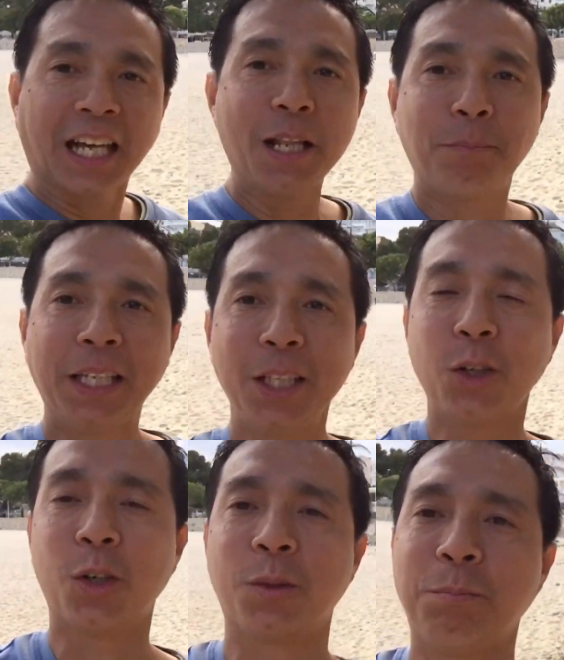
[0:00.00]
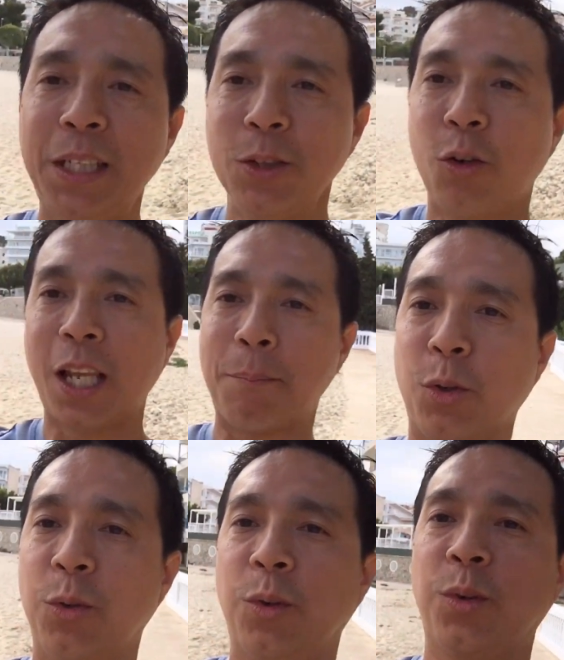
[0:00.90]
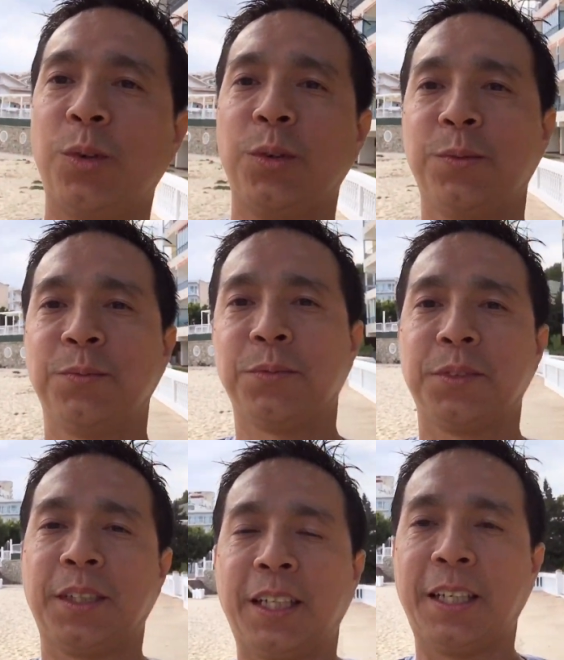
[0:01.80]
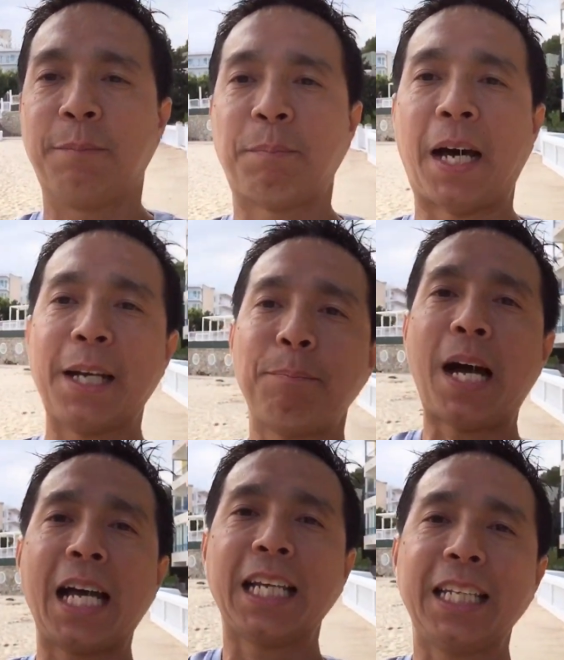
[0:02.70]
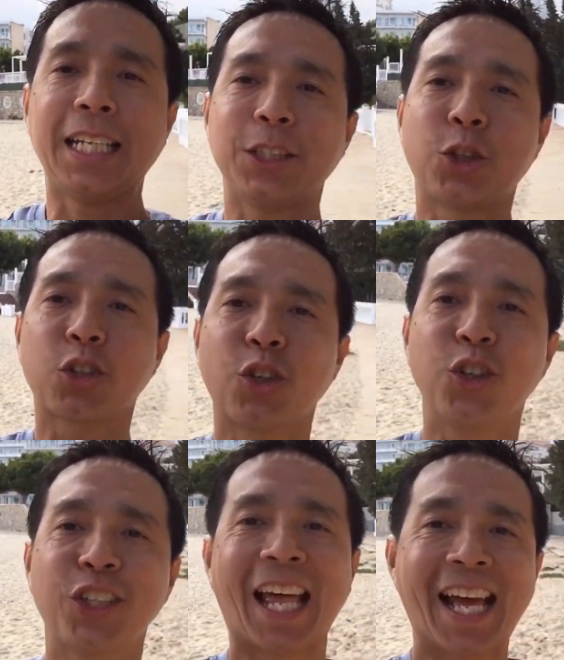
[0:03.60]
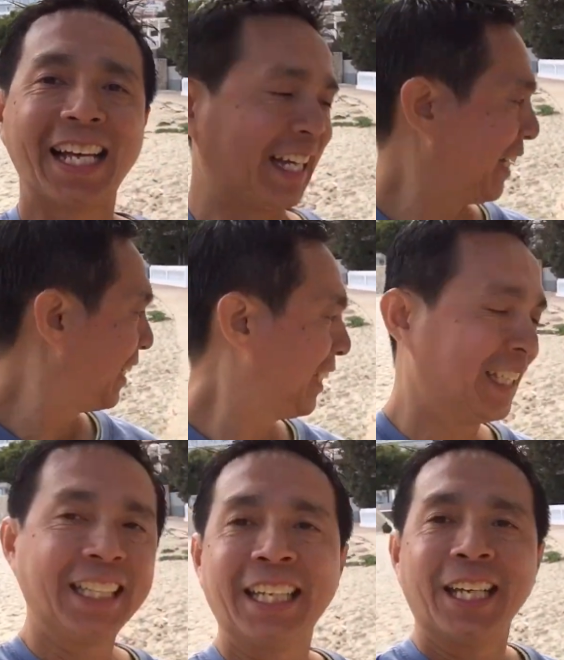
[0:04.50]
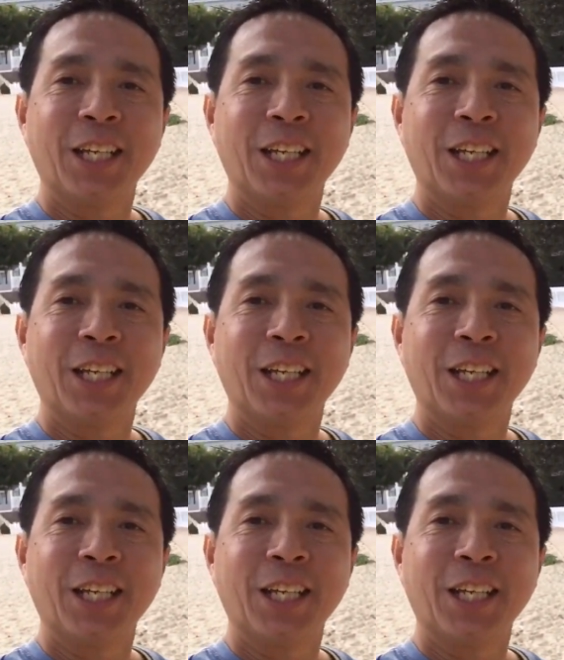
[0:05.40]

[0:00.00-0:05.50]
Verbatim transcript: Albino, Bino Kulapu. Parang pangalan ng Shoktong yun ah. Boom!